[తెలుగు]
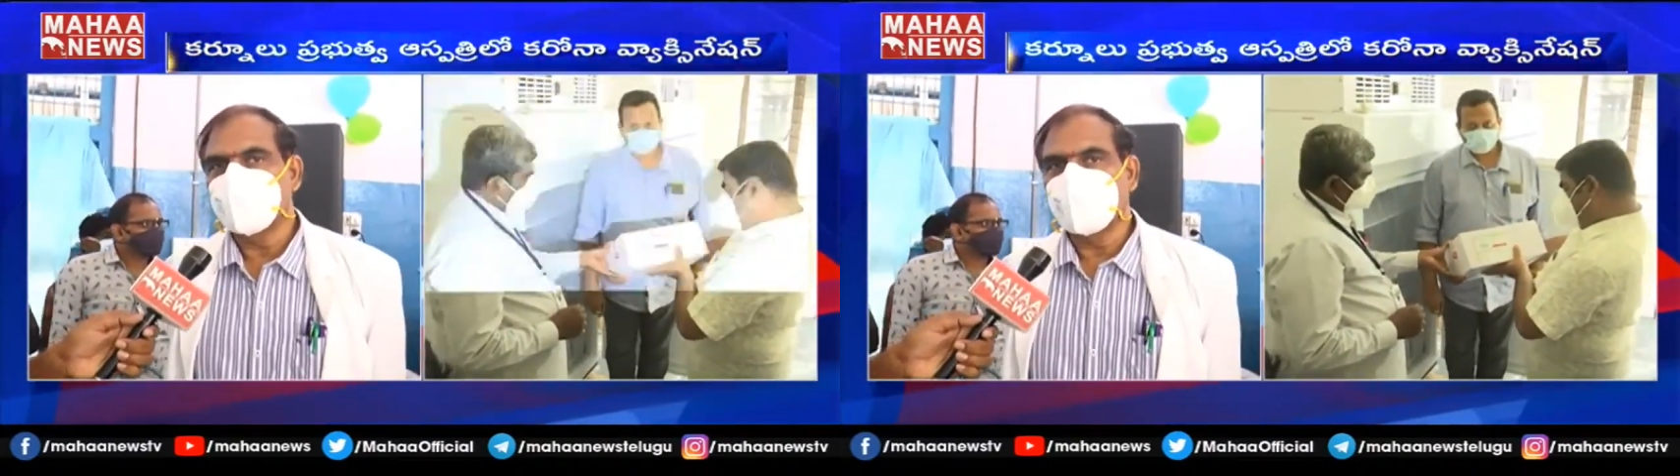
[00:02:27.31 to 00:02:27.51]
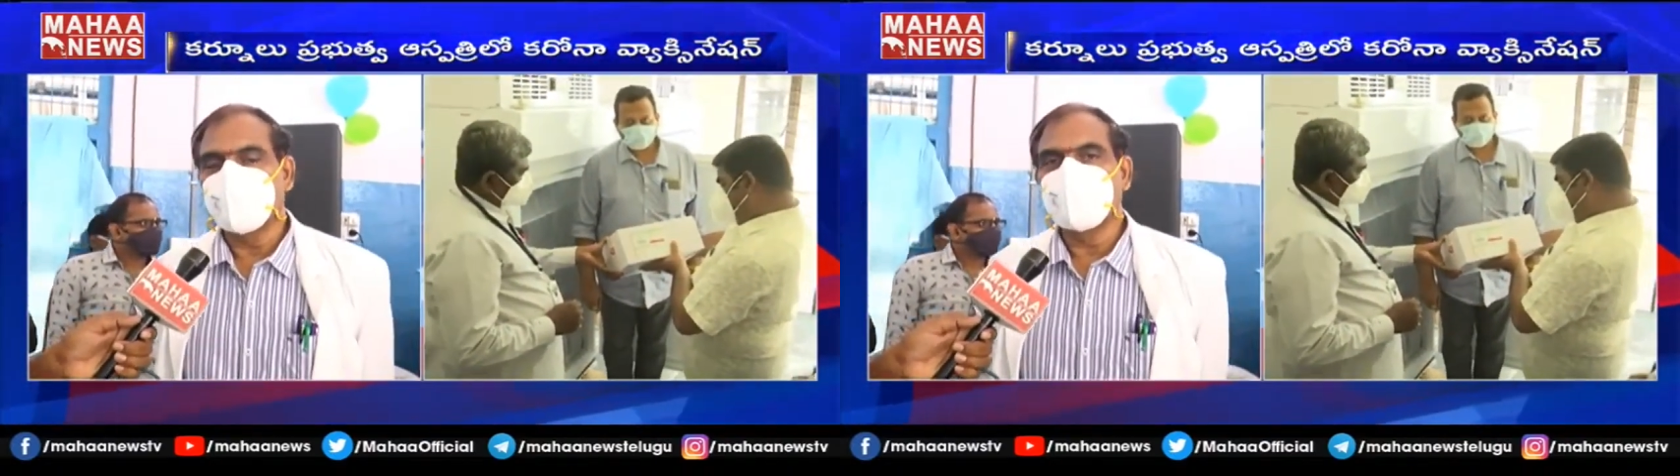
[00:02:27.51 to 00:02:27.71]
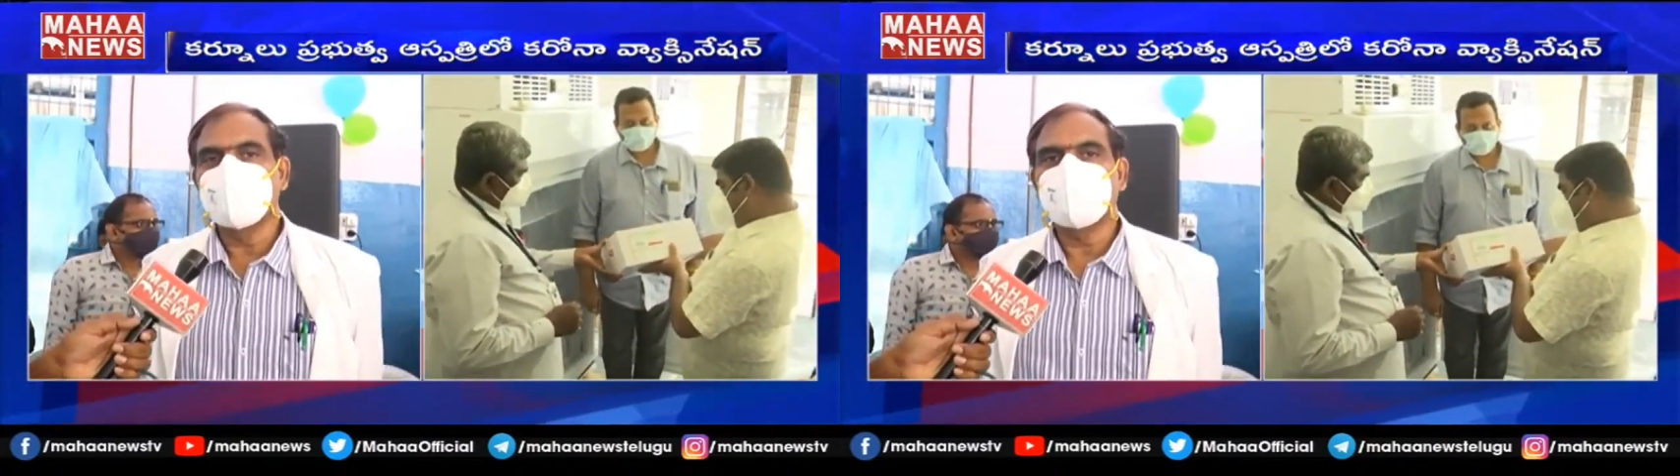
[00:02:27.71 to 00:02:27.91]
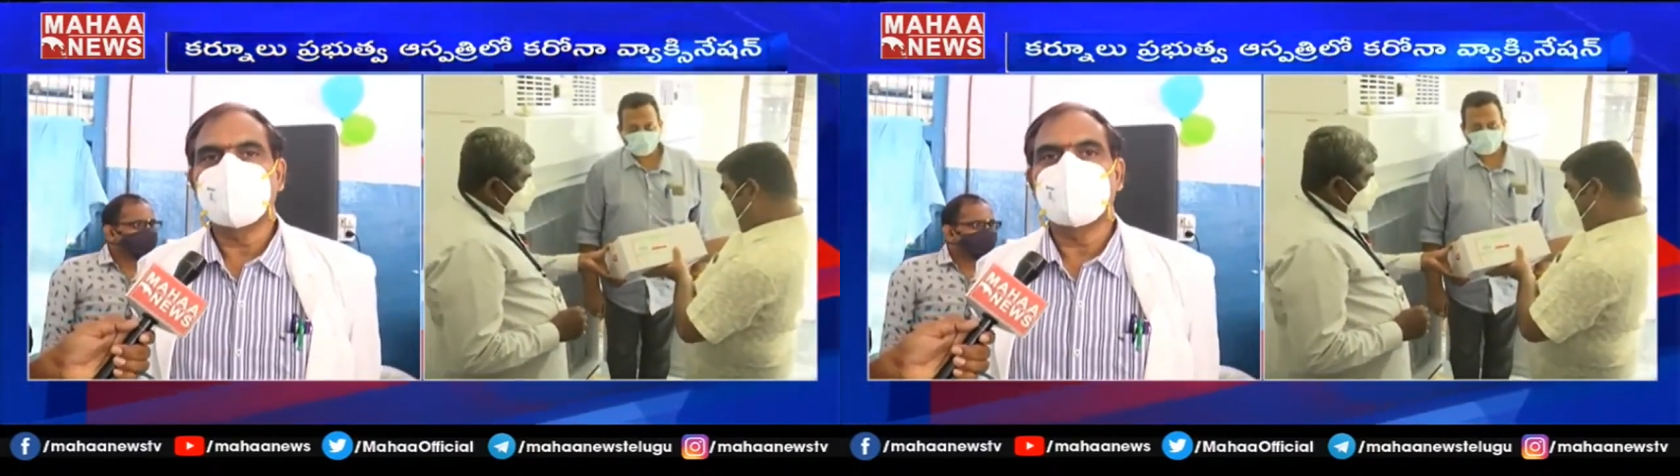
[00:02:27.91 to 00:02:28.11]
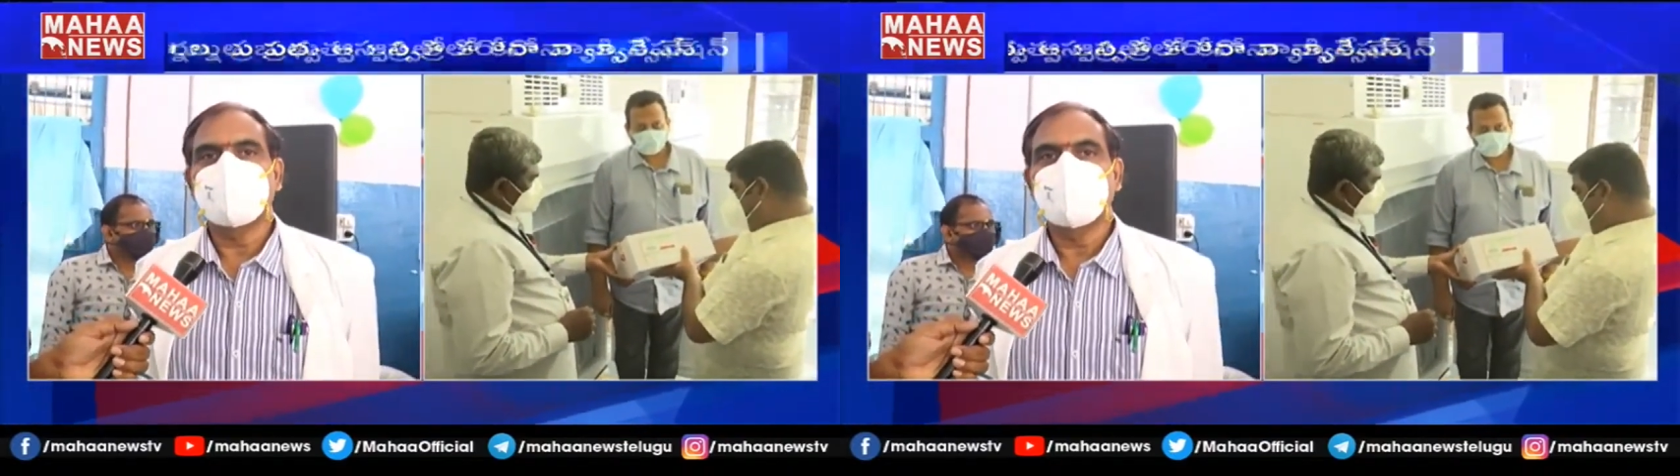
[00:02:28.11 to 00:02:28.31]
ఏమైనా
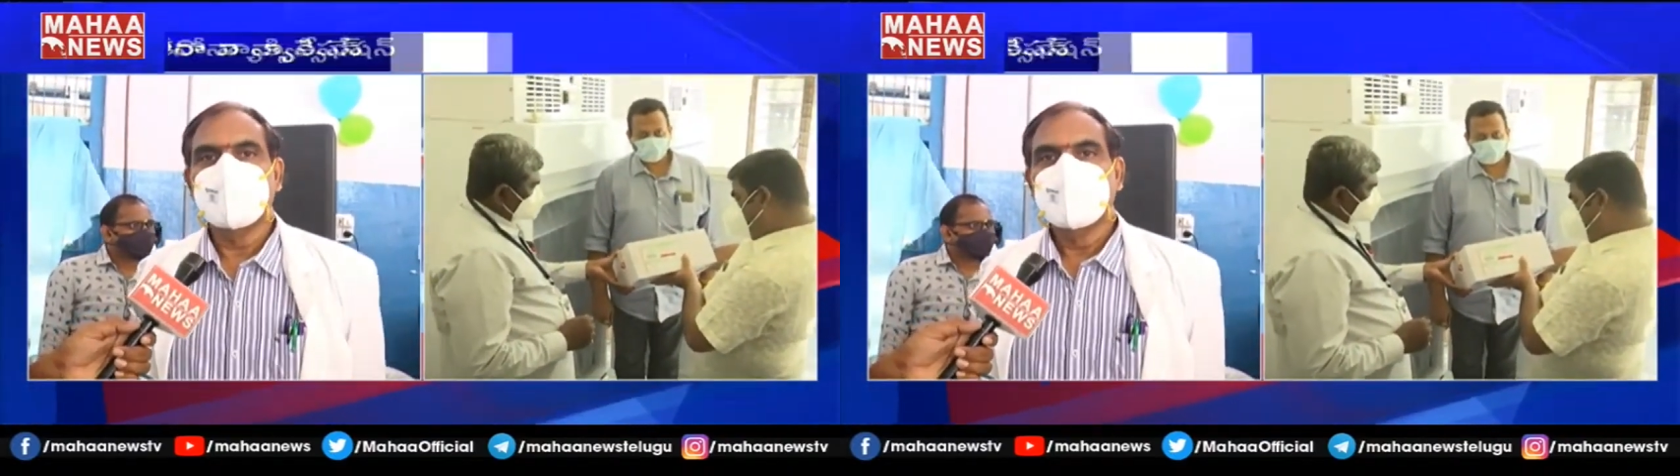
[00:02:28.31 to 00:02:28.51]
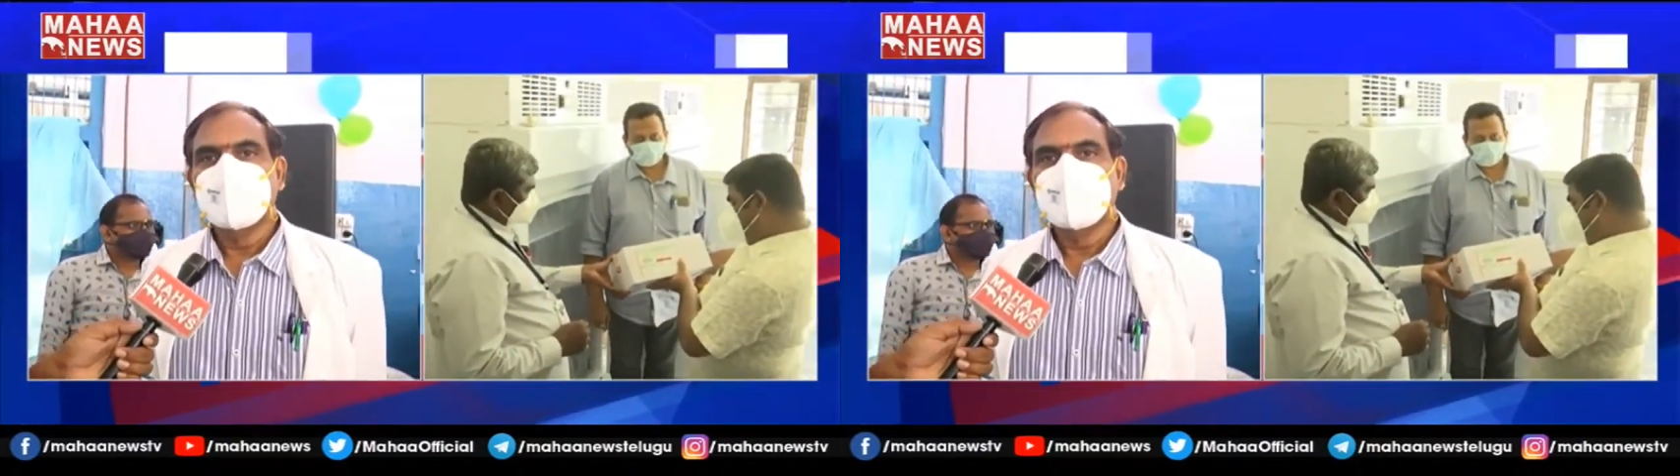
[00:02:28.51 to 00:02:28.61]
ప్రాబ్లమ్స్ వచ్చి